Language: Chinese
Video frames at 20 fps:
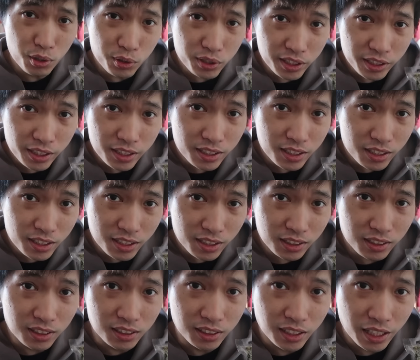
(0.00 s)
就是一只
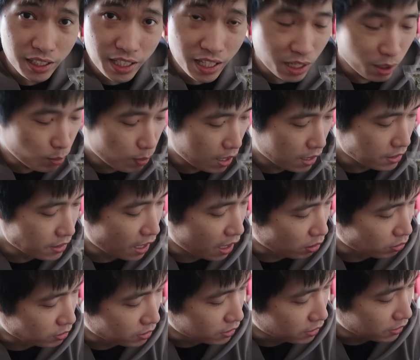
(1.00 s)
狮子在野外
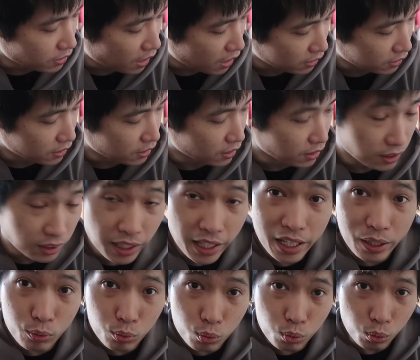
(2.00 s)
咬着它的
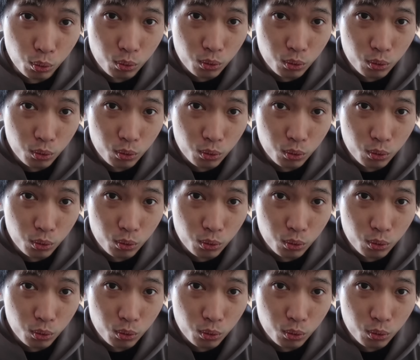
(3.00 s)
猎物。